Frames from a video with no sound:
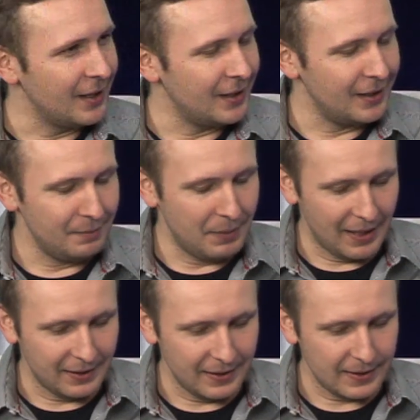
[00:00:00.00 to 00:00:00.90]
e,
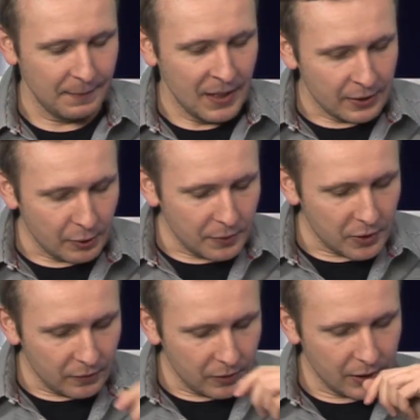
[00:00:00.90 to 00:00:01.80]
Beatrix. Chciałbym
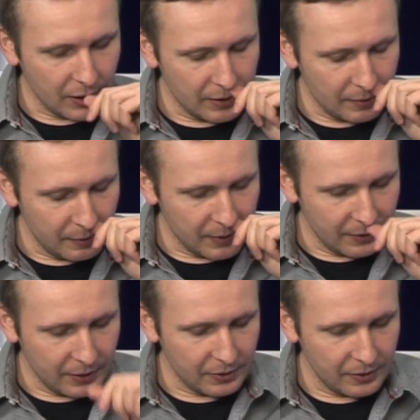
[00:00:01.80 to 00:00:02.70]
jeszcze wrócić, Elizo, bo
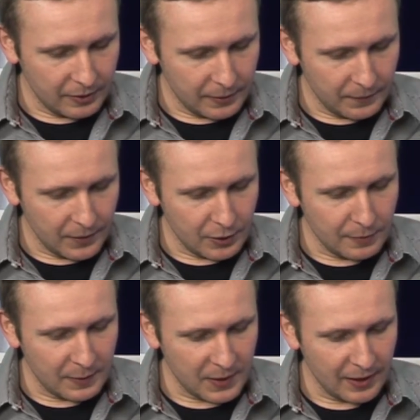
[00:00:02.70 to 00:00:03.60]
pytałaś o to,
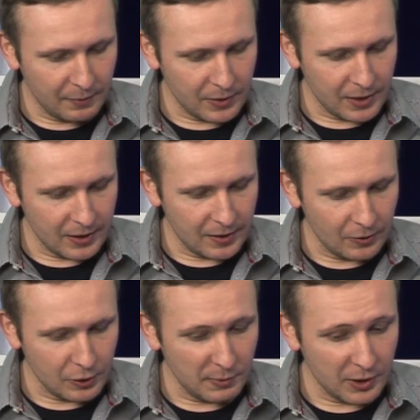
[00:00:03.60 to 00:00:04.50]
czym Amsterdam może
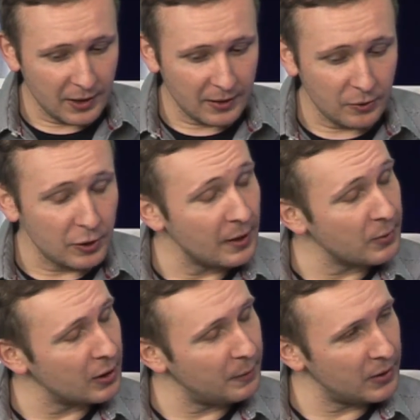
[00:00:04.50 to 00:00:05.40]
zaskoczyć. Może zaskoczyć na
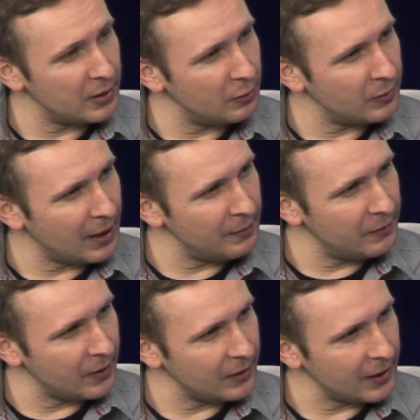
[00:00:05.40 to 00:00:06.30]
przykład prostytutkami
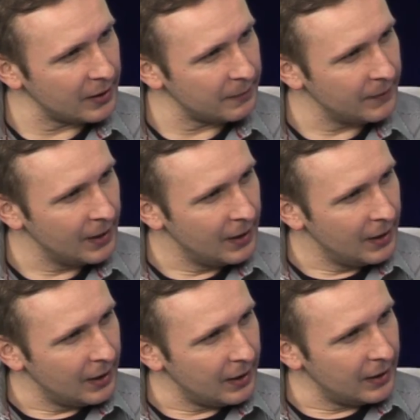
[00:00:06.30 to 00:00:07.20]
w oknach.
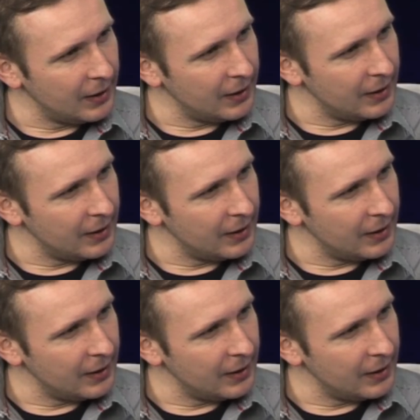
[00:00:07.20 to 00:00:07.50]
E,